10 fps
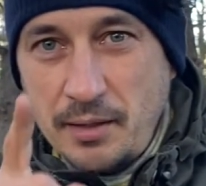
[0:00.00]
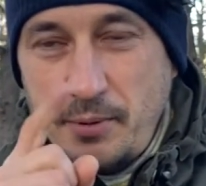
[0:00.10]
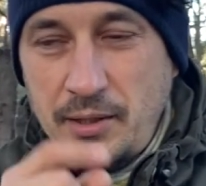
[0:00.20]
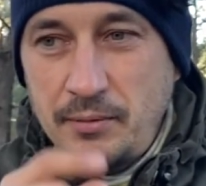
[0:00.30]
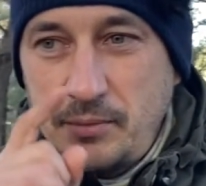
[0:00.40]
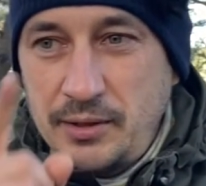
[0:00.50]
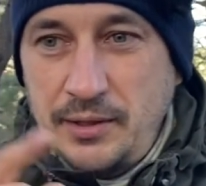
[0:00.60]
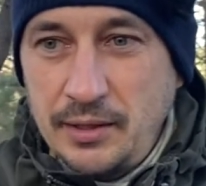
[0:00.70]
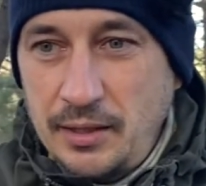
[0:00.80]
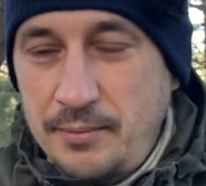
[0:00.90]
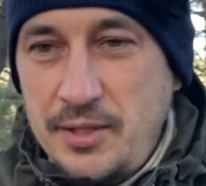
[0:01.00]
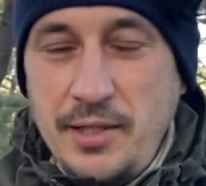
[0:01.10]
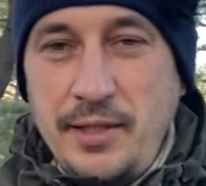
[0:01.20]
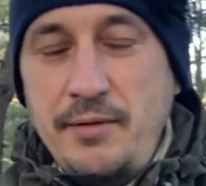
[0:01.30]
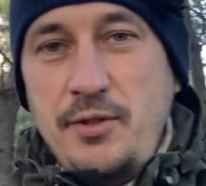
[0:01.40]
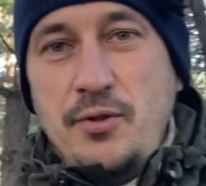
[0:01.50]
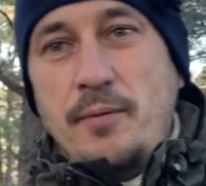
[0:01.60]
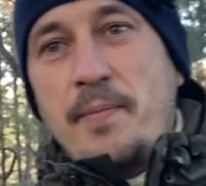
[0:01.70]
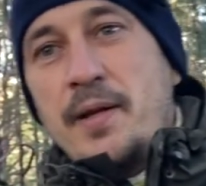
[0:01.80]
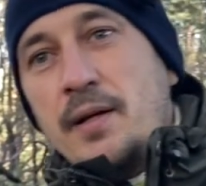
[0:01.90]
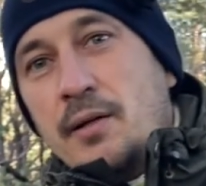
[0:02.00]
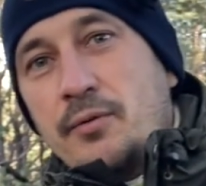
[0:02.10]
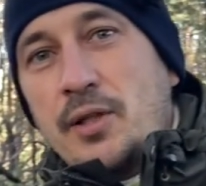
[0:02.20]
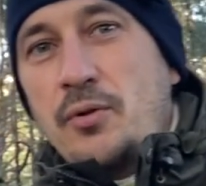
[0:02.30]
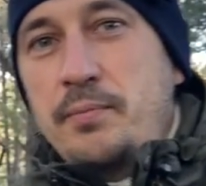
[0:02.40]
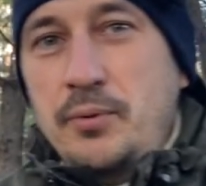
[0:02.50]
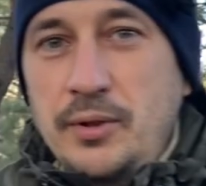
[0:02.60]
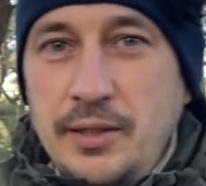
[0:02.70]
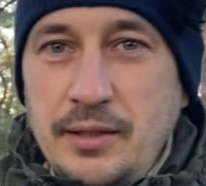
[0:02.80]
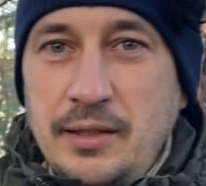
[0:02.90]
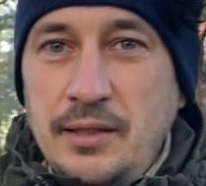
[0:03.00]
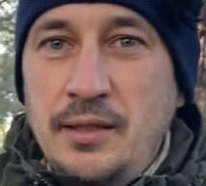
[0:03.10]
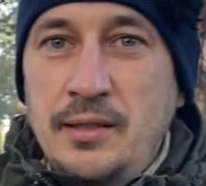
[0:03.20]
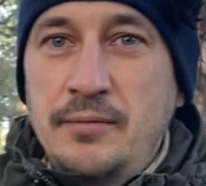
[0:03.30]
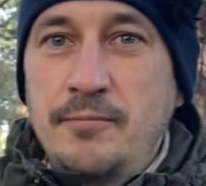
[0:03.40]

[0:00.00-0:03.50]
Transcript: Об этом мы сделаем отдельное видео. Второй пункт это